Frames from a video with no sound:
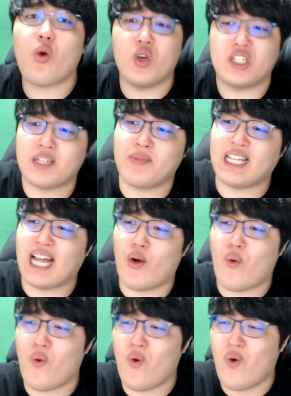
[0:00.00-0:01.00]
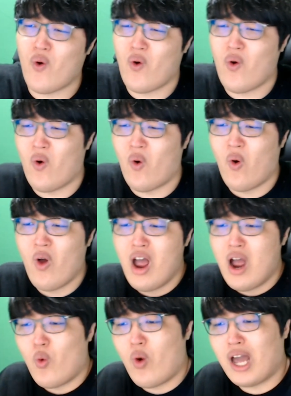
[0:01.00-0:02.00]
있습니다. 어.
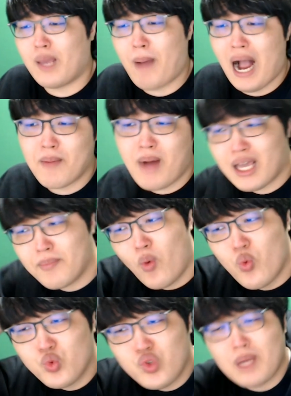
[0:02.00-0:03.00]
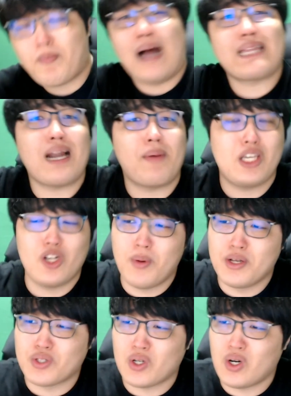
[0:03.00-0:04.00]
와이 방망이 몽둥이 받아라 막
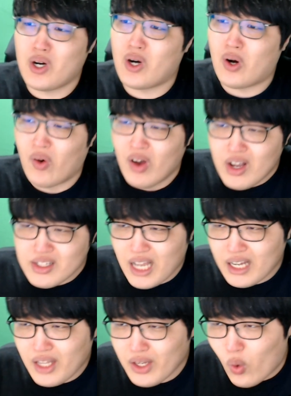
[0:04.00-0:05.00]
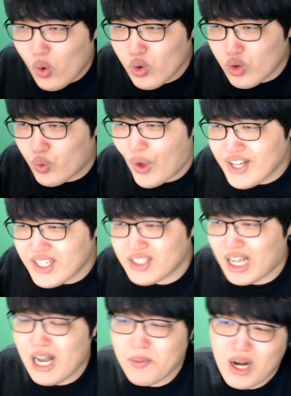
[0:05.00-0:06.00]
이러면서 상당히 얼굴 굉장히
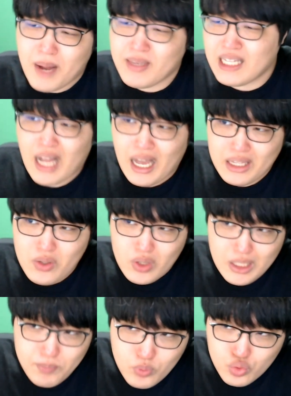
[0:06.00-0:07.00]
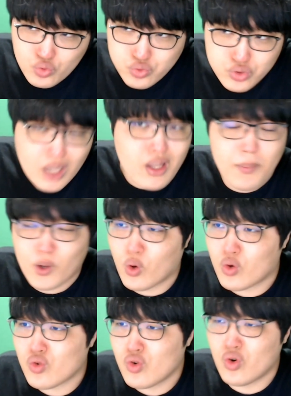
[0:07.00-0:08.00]
살벌합니다. 이거 입도 두 개
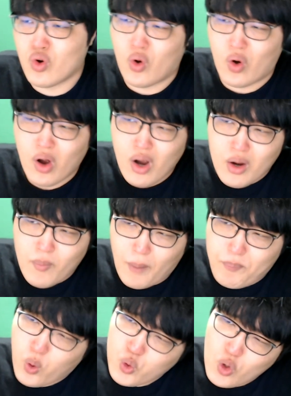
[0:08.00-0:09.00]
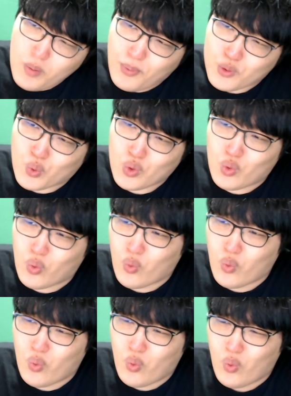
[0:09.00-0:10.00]
돼버렸고 와 표정 보소 이거
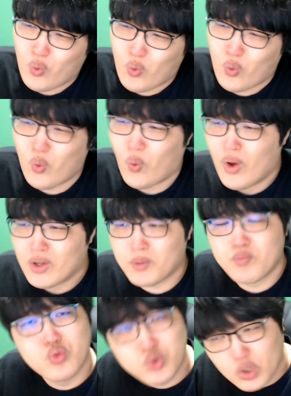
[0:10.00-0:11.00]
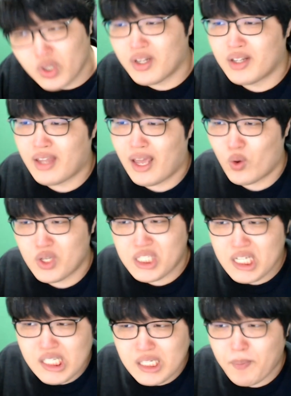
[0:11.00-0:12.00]
오더 무서졌는데 여기
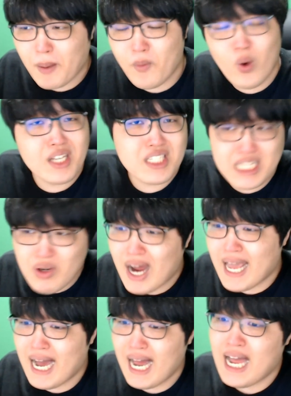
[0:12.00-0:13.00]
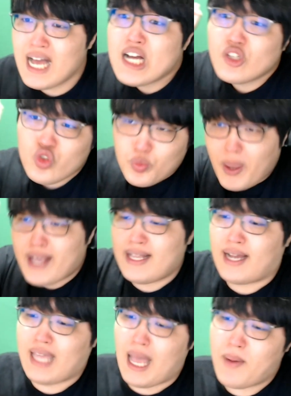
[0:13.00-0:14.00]
식스팩 뭐야 실화야? 뚝배기 그냥
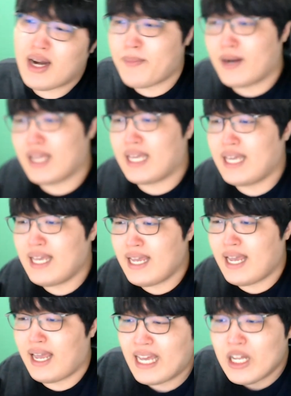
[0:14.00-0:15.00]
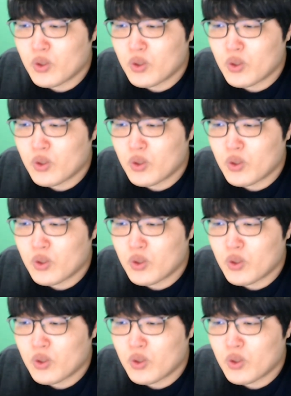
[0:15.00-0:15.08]
깨버려 버리기. 또